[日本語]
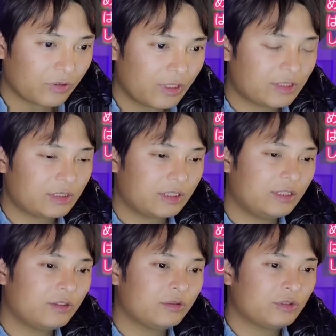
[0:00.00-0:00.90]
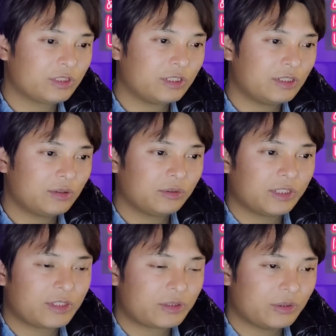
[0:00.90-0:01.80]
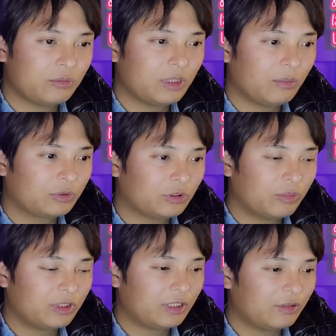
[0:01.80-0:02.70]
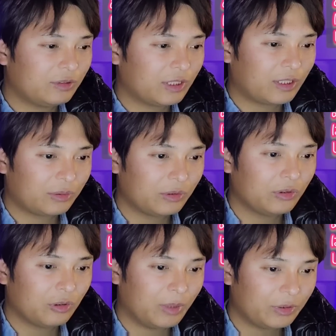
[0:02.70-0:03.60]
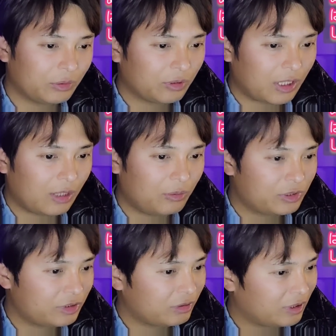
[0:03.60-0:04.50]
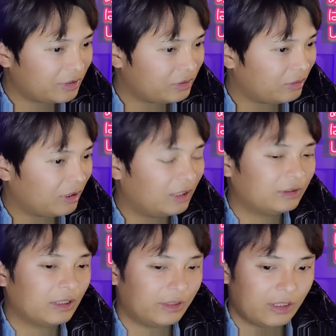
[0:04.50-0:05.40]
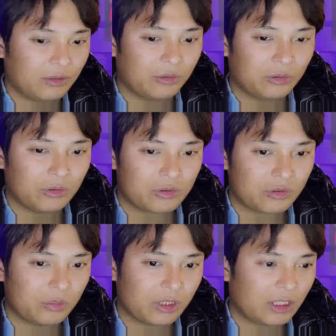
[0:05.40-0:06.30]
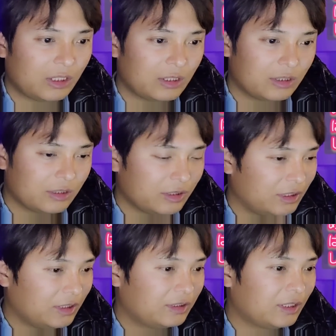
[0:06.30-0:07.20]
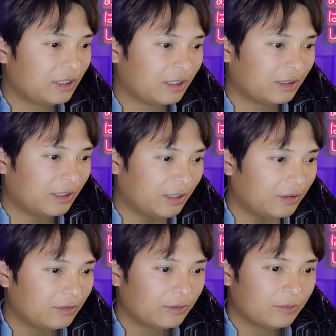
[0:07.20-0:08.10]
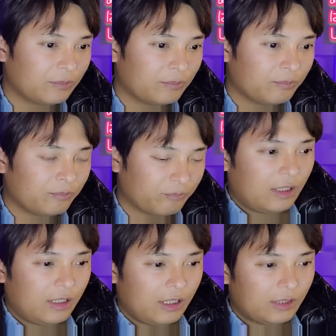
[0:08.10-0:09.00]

で、緊急の資金調達をまあ求めているんだけど、まあ、どこかが応じるかはちょっとわかんないね。この相場が引き切った中でね。えー、